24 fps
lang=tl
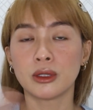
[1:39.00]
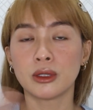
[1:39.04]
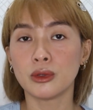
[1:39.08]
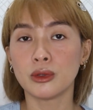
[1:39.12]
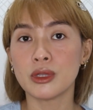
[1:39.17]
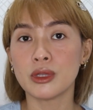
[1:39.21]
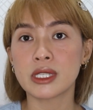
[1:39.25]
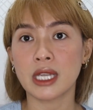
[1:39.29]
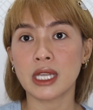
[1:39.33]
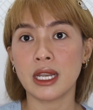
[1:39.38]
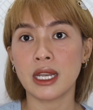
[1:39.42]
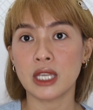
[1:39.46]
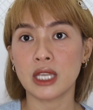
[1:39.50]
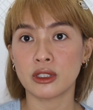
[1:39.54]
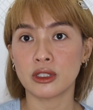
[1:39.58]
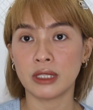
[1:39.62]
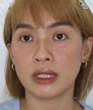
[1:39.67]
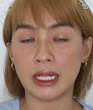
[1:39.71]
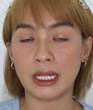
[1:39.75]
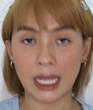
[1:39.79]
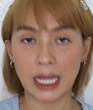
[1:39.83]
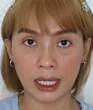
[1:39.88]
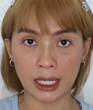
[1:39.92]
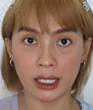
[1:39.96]
doon sa
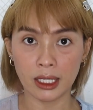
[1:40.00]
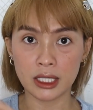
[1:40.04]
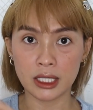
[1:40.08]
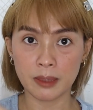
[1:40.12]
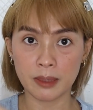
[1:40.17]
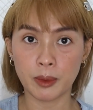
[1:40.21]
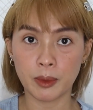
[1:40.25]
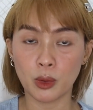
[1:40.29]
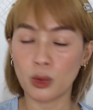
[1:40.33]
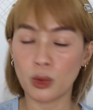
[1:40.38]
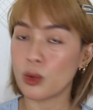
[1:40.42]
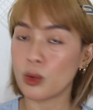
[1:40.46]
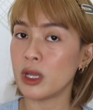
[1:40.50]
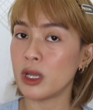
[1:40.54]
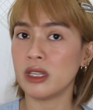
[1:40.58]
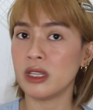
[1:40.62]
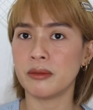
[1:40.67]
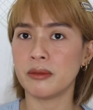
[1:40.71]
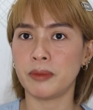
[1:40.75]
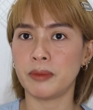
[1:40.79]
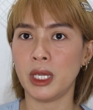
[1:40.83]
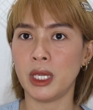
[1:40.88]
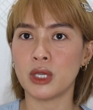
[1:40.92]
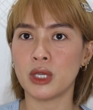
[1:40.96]
national ID sa pagkukuha
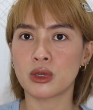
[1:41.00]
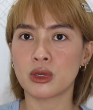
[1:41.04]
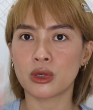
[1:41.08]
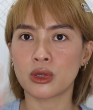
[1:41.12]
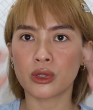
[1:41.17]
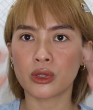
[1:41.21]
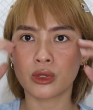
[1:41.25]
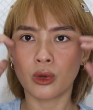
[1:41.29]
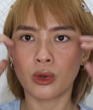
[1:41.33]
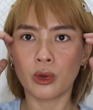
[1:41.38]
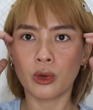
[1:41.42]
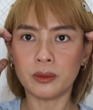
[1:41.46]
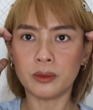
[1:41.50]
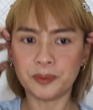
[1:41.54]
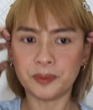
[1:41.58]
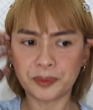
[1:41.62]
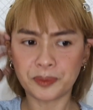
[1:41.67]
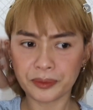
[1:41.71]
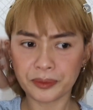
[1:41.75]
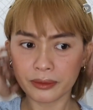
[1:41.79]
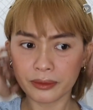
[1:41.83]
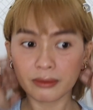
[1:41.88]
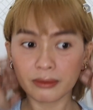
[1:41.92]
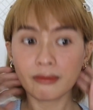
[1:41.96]
ng picture. So,
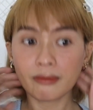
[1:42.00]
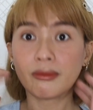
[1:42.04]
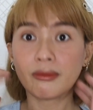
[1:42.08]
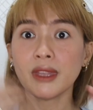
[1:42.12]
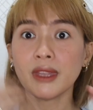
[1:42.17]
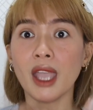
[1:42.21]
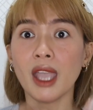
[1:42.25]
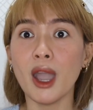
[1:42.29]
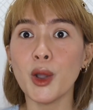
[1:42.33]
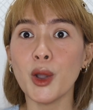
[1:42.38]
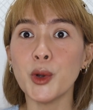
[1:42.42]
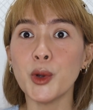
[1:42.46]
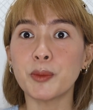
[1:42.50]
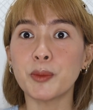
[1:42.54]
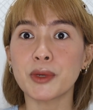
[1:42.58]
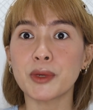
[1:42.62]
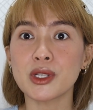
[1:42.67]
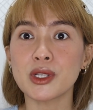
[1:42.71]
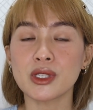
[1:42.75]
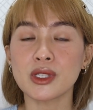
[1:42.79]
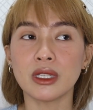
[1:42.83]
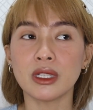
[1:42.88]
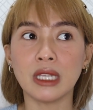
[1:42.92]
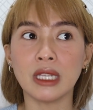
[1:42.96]
ako
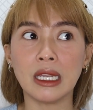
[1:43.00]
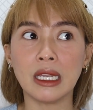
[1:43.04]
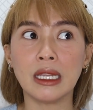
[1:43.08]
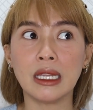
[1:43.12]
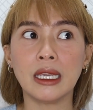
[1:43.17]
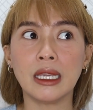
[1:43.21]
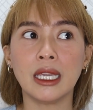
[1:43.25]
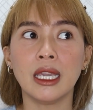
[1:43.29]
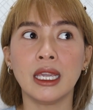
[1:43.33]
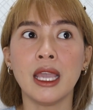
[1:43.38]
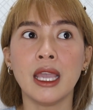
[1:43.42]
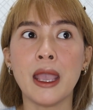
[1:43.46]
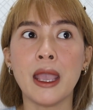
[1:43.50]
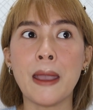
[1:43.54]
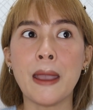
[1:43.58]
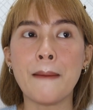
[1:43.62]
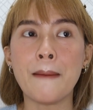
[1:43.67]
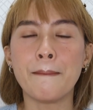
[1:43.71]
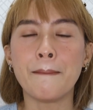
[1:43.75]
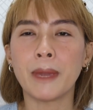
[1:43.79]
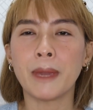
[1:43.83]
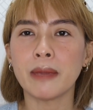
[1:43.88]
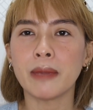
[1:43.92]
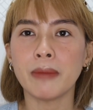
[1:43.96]
personally,
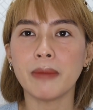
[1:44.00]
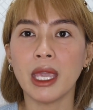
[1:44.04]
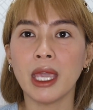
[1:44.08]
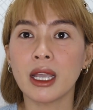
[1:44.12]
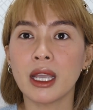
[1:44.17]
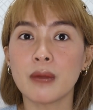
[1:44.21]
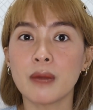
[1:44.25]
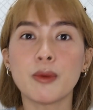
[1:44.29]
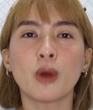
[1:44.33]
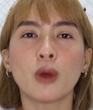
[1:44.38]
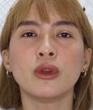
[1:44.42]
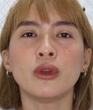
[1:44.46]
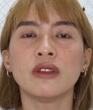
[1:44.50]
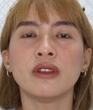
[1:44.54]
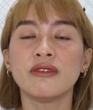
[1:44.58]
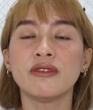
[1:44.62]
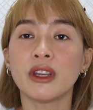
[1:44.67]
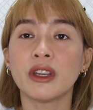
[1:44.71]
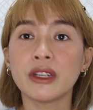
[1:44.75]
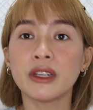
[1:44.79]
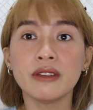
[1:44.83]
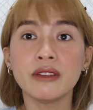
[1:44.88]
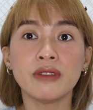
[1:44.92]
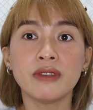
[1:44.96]
may makeup ako na
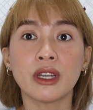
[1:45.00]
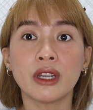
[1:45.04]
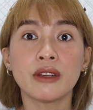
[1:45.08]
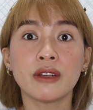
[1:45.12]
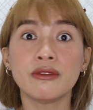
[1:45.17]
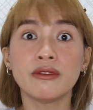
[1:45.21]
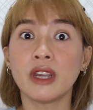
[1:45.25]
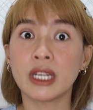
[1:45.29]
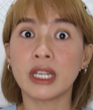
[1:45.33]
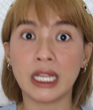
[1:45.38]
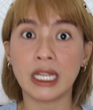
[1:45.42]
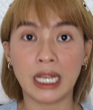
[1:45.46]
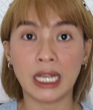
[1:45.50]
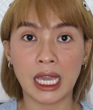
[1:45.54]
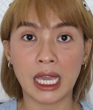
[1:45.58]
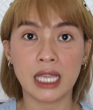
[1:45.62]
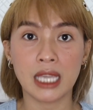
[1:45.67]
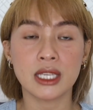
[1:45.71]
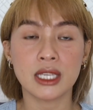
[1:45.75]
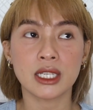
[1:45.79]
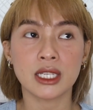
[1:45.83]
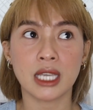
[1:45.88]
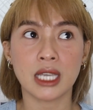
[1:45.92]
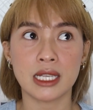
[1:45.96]
very, very, very
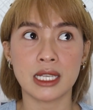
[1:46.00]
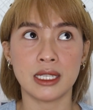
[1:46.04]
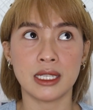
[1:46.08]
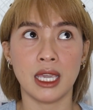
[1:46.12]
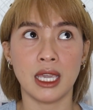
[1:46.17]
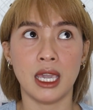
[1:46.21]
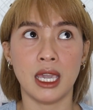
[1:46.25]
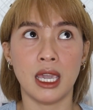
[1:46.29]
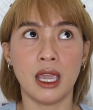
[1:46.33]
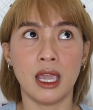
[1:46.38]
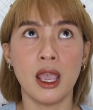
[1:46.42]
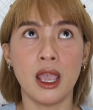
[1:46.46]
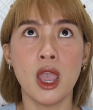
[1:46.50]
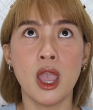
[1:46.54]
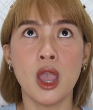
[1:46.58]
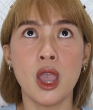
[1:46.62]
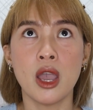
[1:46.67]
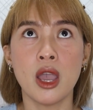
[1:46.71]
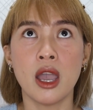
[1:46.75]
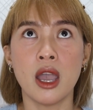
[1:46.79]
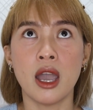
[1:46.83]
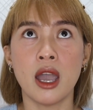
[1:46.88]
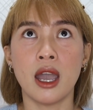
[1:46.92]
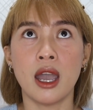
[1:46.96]
light kasi
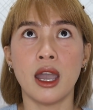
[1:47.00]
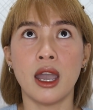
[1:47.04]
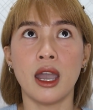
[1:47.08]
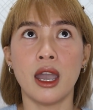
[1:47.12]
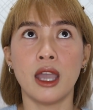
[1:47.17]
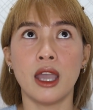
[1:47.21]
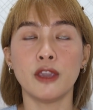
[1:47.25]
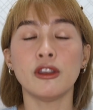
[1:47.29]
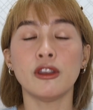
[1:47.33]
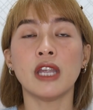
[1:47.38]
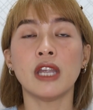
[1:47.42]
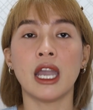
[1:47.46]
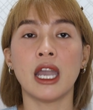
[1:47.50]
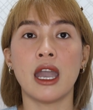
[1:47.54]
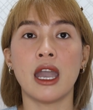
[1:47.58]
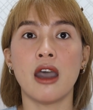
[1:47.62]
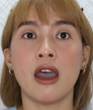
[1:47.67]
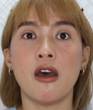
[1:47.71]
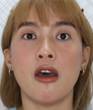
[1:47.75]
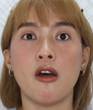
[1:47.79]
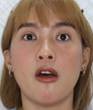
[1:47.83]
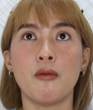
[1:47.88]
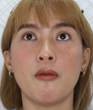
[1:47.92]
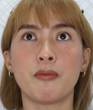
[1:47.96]
yun na nga,
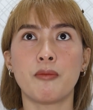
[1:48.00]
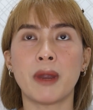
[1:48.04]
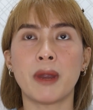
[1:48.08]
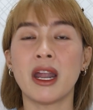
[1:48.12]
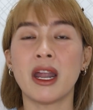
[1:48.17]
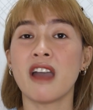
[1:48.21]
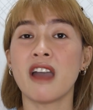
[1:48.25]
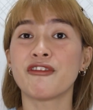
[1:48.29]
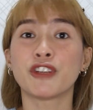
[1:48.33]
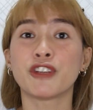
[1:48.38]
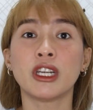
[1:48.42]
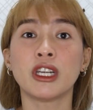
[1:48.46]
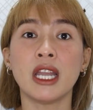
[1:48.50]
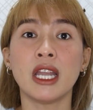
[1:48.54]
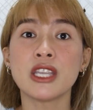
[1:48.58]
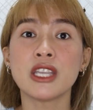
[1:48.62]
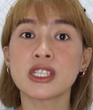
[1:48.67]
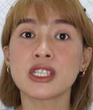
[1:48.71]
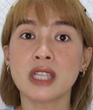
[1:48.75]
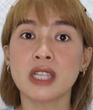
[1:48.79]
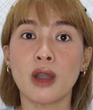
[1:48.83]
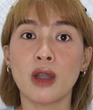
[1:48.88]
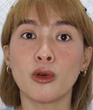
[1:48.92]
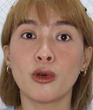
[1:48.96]
um, parang after
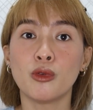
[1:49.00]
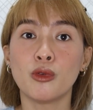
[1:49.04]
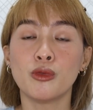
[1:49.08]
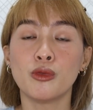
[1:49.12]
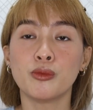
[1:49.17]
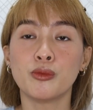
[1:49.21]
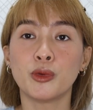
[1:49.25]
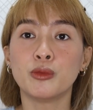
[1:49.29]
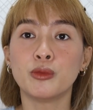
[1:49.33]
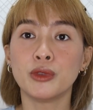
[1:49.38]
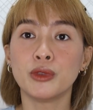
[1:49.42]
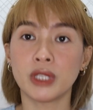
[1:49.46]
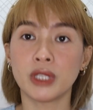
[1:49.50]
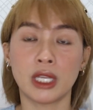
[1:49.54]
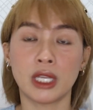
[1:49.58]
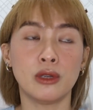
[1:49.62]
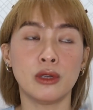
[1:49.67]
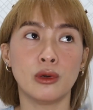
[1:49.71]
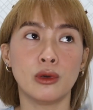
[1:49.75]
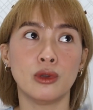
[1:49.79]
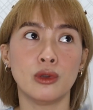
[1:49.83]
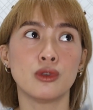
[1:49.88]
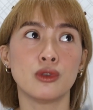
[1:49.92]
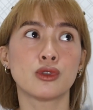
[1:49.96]
lunch na akong pumunta
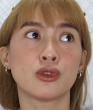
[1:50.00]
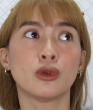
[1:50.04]
doon.